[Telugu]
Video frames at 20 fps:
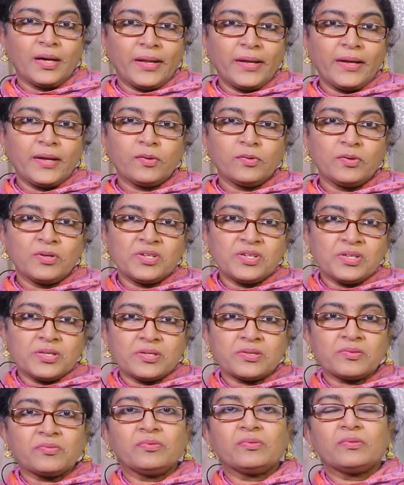డీకోడ్
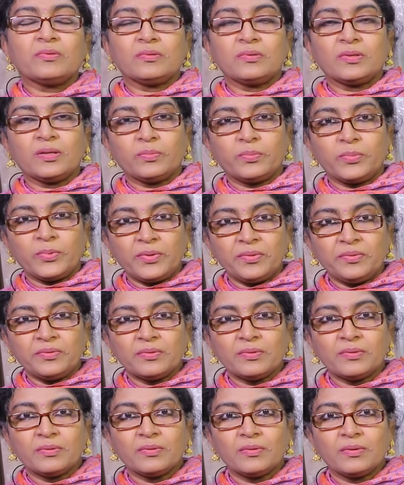చేసుకుంటున్నప్పుడు
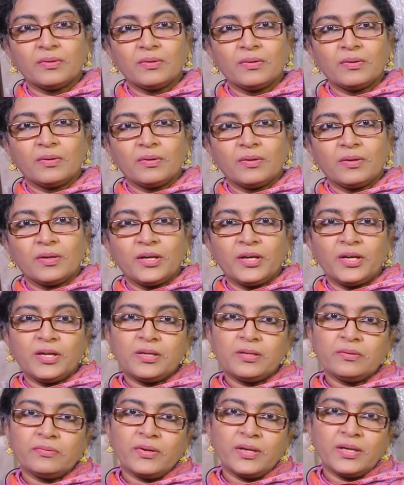
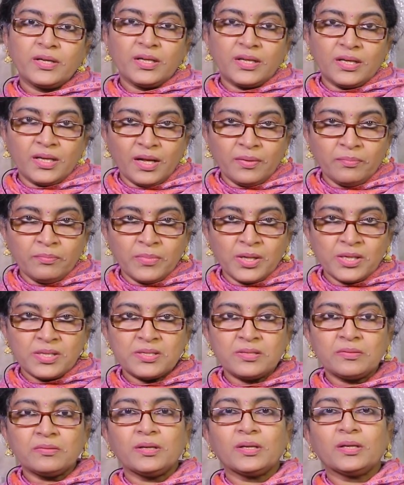ఇటువంటి
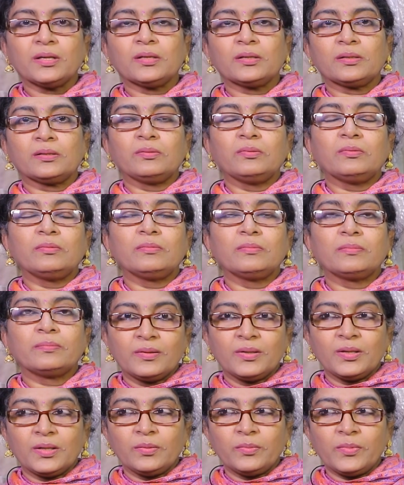నెంబర్స్ నాకు
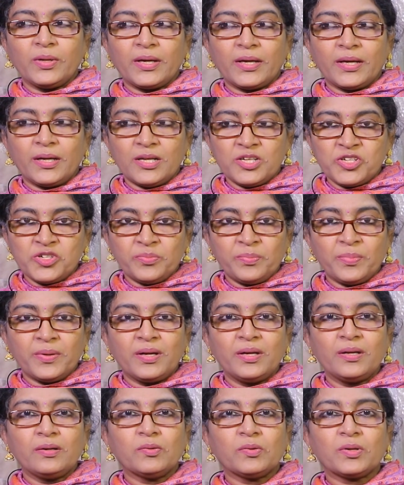మీకు ఎలా
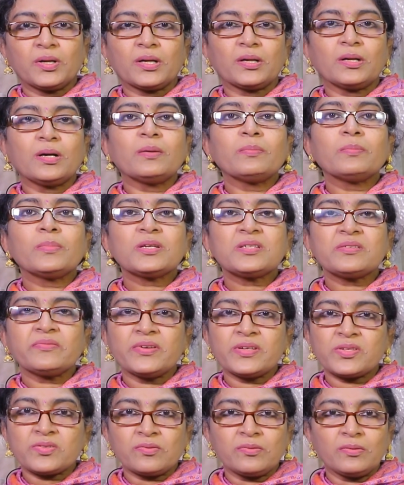చెప్పాలి ఒక రాంబస్
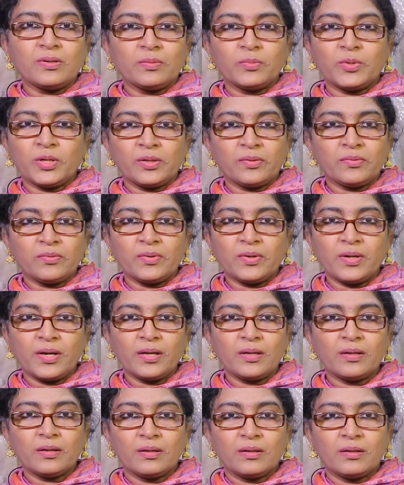వేసుకున్నాం అనుకోండి